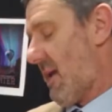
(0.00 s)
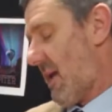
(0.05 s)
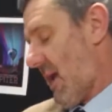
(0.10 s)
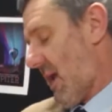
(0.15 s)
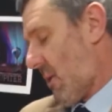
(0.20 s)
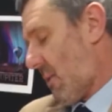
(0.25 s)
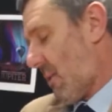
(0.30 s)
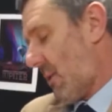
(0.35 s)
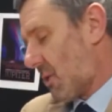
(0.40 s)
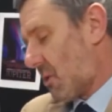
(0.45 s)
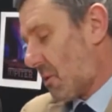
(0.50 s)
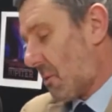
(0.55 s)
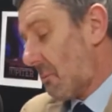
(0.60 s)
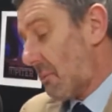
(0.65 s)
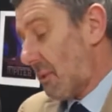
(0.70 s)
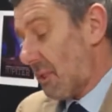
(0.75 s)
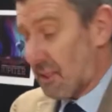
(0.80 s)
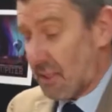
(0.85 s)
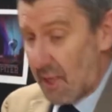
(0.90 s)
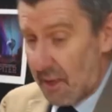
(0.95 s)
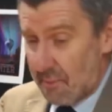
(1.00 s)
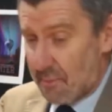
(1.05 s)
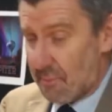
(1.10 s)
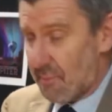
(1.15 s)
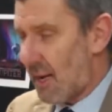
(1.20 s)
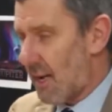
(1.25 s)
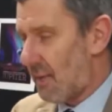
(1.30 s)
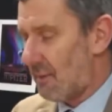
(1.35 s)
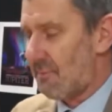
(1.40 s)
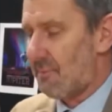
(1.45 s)
e questo mi
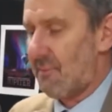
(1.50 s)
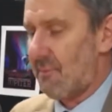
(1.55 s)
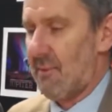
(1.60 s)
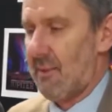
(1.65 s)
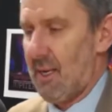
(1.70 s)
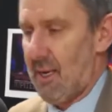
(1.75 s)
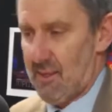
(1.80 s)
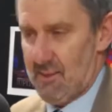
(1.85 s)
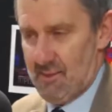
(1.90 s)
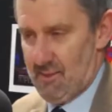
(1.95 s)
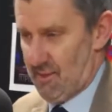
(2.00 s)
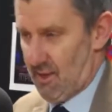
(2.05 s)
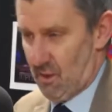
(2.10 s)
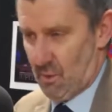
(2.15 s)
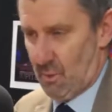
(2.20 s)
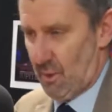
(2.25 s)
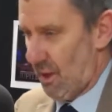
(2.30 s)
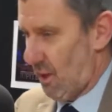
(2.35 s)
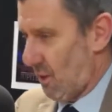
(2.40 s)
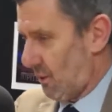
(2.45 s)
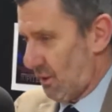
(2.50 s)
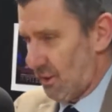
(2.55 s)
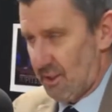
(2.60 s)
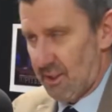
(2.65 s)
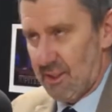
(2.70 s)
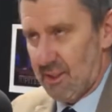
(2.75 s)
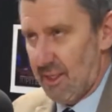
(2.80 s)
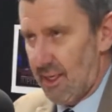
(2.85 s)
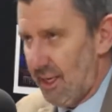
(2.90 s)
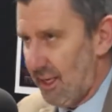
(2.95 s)
sembra da, da quello che
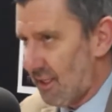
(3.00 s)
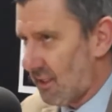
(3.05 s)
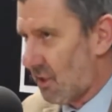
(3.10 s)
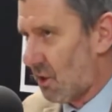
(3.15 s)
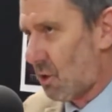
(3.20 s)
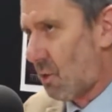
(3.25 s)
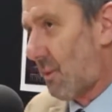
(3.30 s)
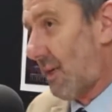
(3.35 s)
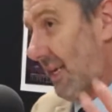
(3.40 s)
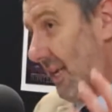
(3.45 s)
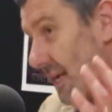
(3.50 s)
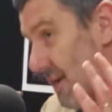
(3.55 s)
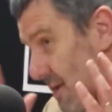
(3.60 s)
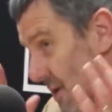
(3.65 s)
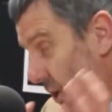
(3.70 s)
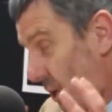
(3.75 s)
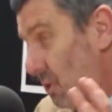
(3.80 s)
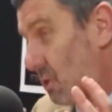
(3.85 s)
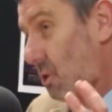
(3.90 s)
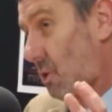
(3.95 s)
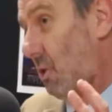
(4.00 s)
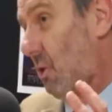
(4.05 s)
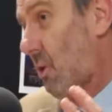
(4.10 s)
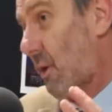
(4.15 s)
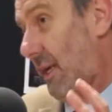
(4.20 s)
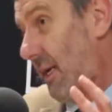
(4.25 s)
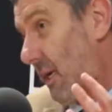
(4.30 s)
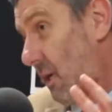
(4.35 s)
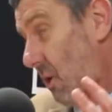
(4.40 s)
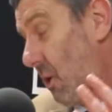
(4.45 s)
si sente, insomma, che il
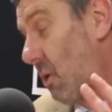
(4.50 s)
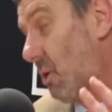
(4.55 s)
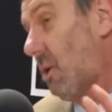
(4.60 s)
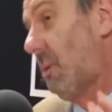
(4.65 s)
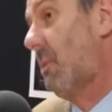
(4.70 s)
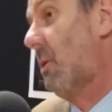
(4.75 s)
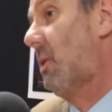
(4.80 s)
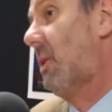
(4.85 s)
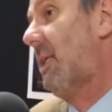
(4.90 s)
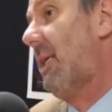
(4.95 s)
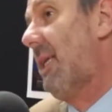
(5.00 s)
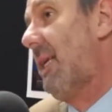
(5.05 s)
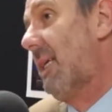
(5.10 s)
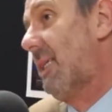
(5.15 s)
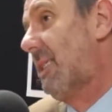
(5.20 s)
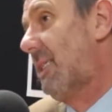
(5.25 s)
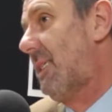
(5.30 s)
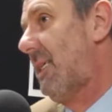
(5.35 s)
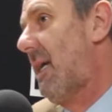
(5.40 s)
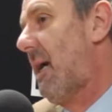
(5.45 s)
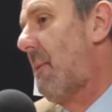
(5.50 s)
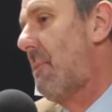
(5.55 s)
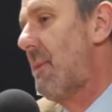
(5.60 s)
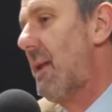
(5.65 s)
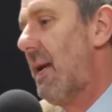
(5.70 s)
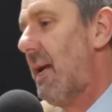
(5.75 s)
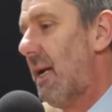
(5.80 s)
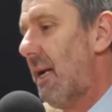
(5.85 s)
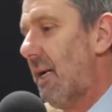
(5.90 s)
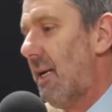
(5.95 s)
nocciolo, che il collo di bottiglia sia,
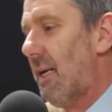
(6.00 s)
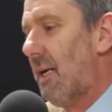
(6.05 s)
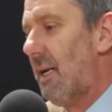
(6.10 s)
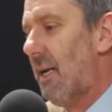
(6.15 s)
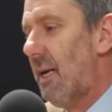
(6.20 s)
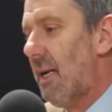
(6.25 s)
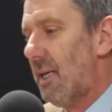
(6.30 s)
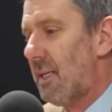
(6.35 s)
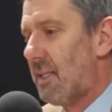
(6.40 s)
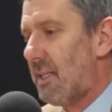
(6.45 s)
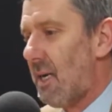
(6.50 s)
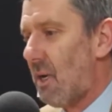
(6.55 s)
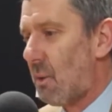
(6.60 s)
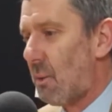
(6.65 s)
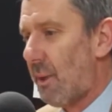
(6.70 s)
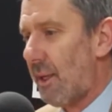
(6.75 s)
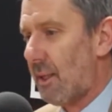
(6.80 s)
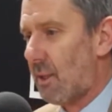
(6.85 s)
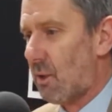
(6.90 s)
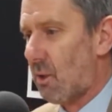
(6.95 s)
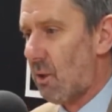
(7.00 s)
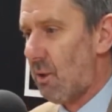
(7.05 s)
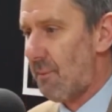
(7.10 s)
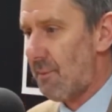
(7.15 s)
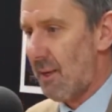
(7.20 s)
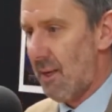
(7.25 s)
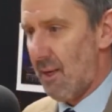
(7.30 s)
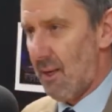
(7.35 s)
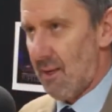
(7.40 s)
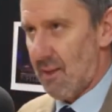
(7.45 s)
eh, sia questo,
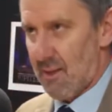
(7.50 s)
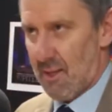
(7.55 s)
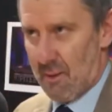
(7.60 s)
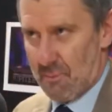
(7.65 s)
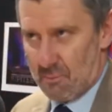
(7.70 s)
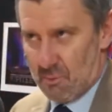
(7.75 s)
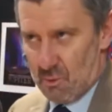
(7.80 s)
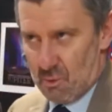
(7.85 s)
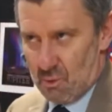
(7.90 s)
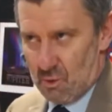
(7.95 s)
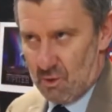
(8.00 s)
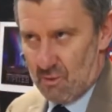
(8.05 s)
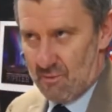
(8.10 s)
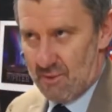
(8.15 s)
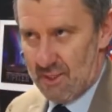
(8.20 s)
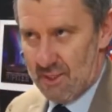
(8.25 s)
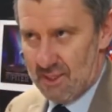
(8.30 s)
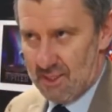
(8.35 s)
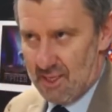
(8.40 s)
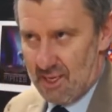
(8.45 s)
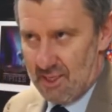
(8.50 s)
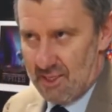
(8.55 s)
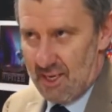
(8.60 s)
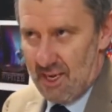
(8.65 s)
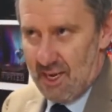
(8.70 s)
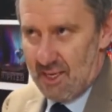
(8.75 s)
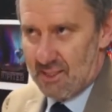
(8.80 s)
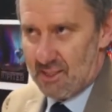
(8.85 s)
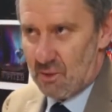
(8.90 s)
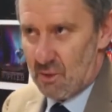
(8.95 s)
dal punto di vista
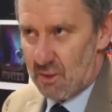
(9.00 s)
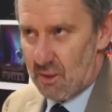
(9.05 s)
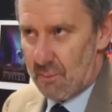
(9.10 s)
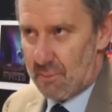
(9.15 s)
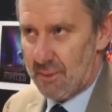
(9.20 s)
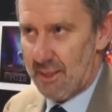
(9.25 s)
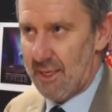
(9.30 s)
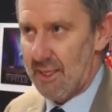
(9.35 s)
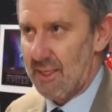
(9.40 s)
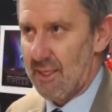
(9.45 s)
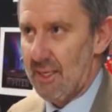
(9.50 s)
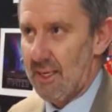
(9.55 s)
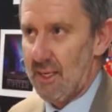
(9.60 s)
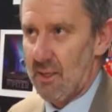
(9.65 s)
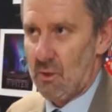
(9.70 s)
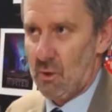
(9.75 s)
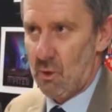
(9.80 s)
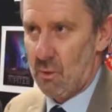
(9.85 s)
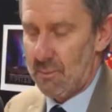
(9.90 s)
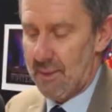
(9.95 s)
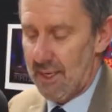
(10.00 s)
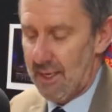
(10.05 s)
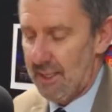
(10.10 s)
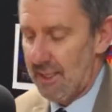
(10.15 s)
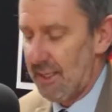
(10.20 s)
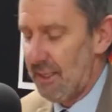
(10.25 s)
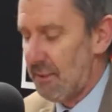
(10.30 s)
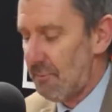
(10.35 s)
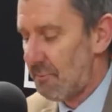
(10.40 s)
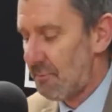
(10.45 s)
delle azioni da prendere
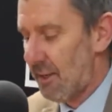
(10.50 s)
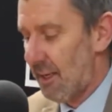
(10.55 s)
domani,